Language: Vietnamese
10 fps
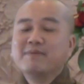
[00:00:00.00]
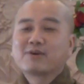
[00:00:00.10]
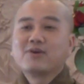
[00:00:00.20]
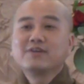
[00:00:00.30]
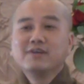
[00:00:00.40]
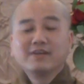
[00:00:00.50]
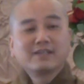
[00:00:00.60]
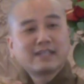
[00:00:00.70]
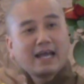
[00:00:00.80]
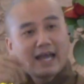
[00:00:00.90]
nhưng mà có
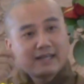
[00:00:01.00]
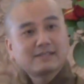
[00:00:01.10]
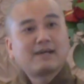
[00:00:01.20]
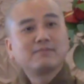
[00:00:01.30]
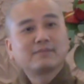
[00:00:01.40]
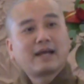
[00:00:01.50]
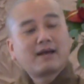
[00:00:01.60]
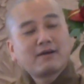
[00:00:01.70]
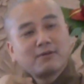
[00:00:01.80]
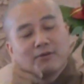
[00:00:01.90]
người người ta ăn xong người
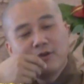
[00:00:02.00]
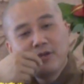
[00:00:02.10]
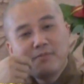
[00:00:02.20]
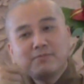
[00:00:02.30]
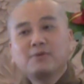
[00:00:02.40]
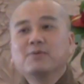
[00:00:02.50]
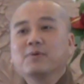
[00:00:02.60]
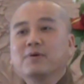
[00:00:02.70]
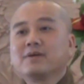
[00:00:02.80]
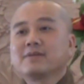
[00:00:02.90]
ta liếm
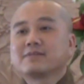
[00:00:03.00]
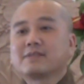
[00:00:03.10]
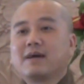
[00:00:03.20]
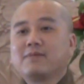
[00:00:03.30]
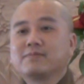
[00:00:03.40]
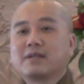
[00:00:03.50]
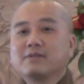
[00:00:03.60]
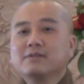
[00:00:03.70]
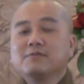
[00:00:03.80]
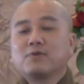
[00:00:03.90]
đôi đũa xong người
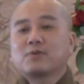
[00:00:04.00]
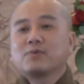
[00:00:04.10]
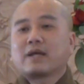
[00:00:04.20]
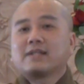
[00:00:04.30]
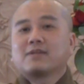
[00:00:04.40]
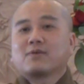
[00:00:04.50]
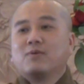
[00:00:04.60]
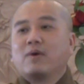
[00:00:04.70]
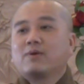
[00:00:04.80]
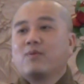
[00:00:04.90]
ta đưa vô tô canh
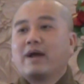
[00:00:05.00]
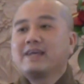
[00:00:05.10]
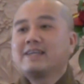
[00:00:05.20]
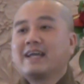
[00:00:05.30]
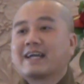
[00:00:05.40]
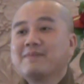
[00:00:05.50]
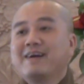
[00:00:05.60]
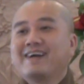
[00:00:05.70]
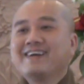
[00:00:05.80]
tao còn quậy quậy về cái